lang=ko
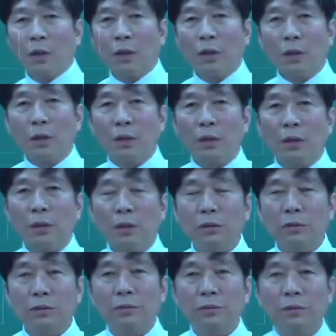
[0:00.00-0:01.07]
어,
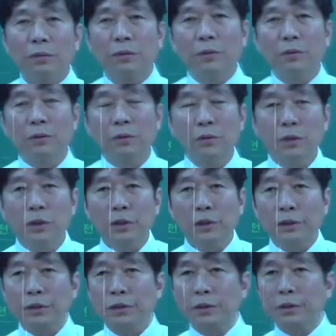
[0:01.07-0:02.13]
이,
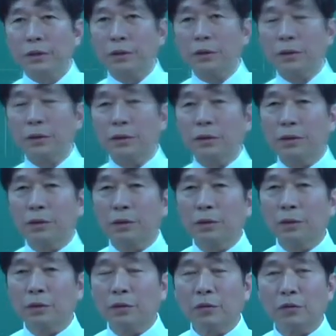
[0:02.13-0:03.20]

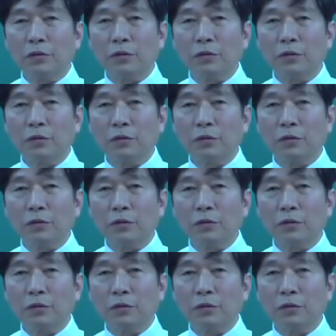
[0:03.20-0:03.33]
그,